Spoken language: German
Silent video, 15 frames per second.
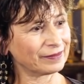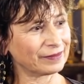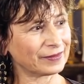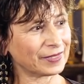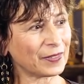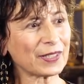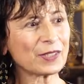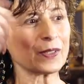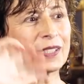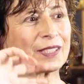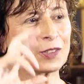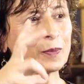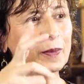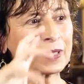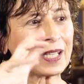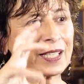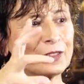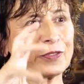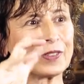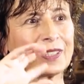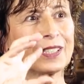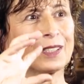Ich weiß noch, als ich so mit
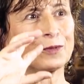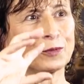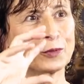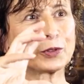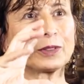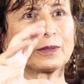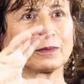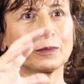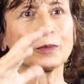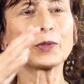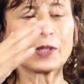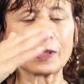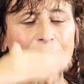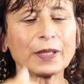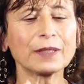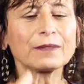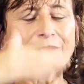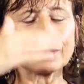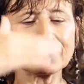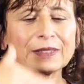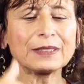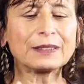anfing, da wurde, musste
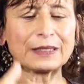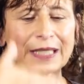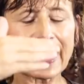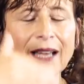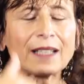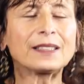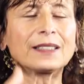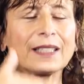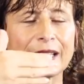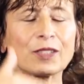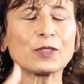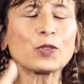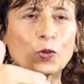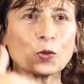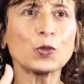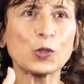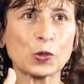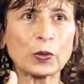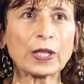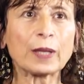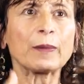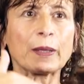man lernen, also
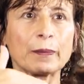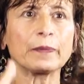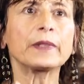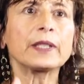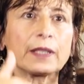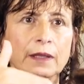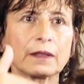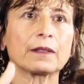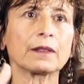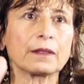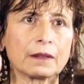zurückzunehmen, eben nicht